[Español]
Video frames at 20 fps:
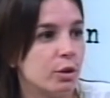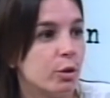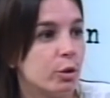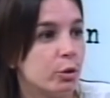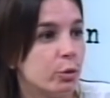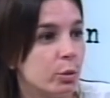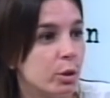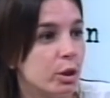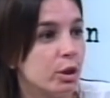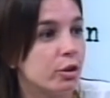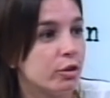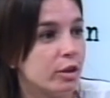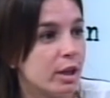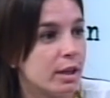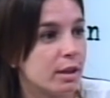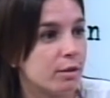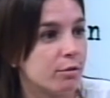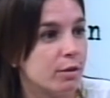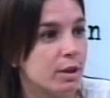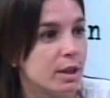construir
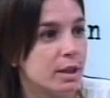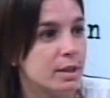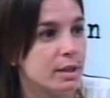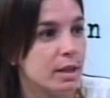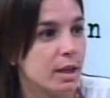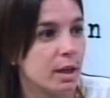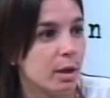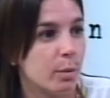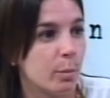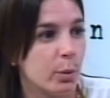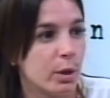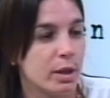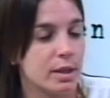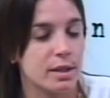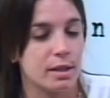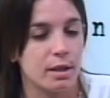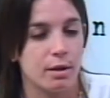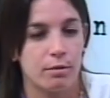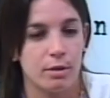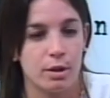otras referencias que puedan
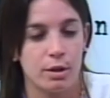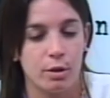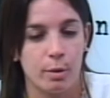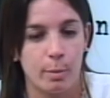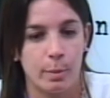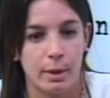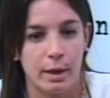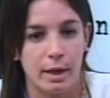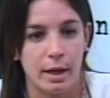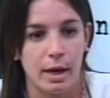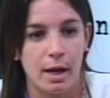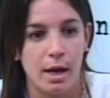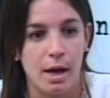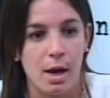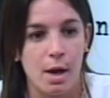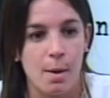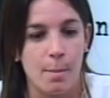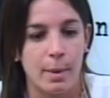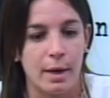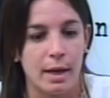servirnos para,
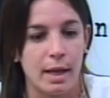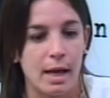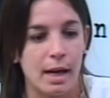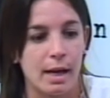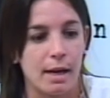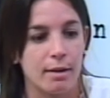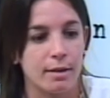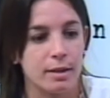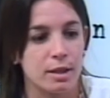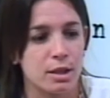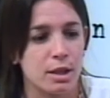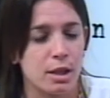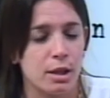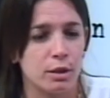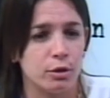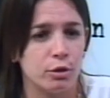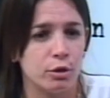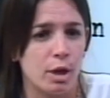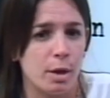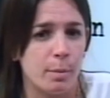para dar la batalla
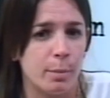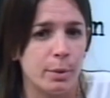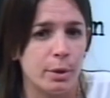electoral.